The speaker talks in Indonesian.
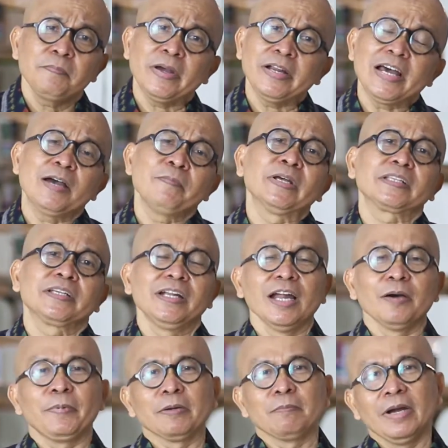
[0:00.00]
Pada abad
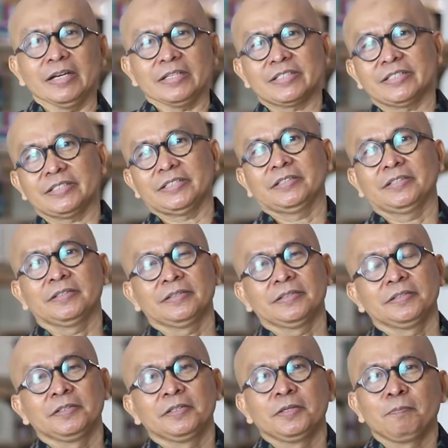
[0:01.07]
ke-18,
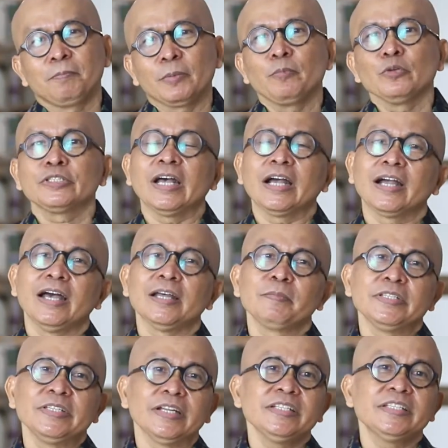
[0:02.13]
perpustakaan
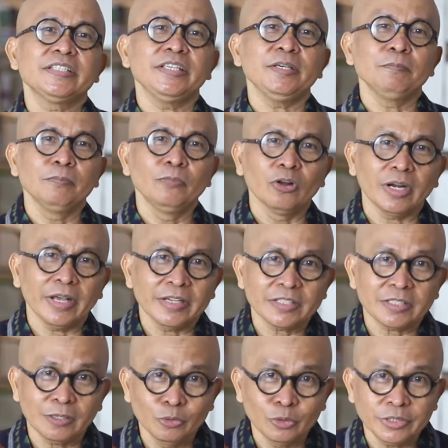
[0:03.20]
menjadi simbol
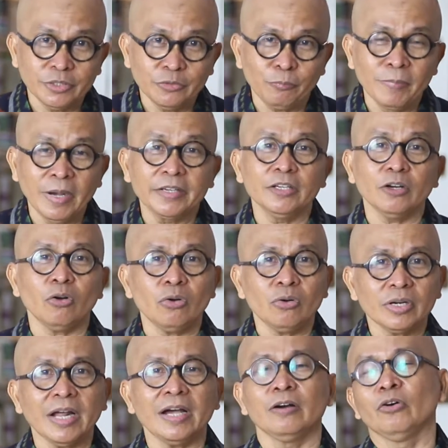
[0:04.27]
eksklusif bagi
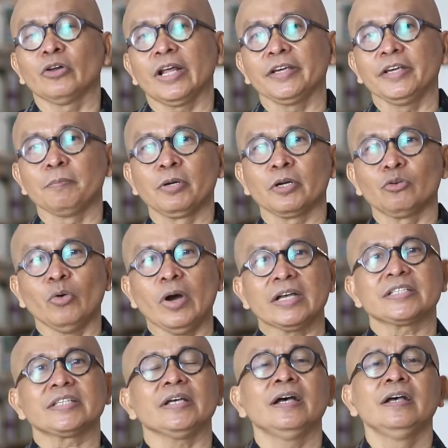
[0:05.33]
orang-orang yang
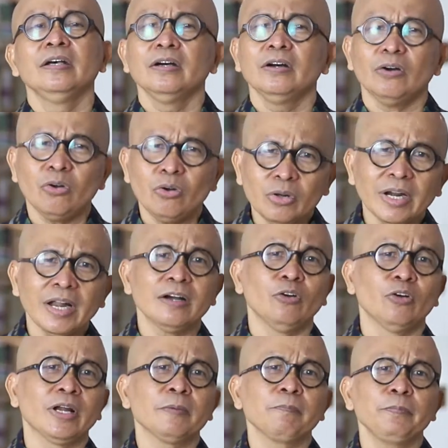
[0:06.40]
berkuasa,
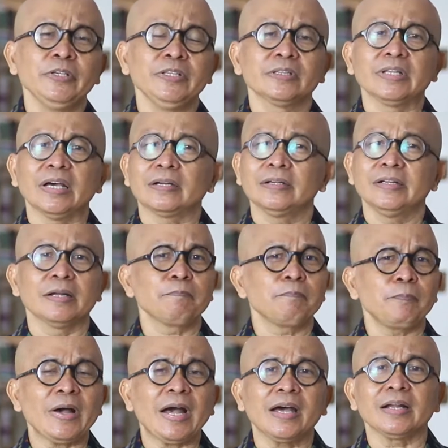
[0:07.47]
orang-orang pintar, dan
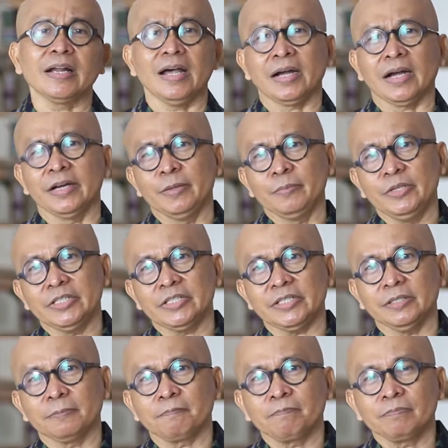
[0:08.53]
para akademisi.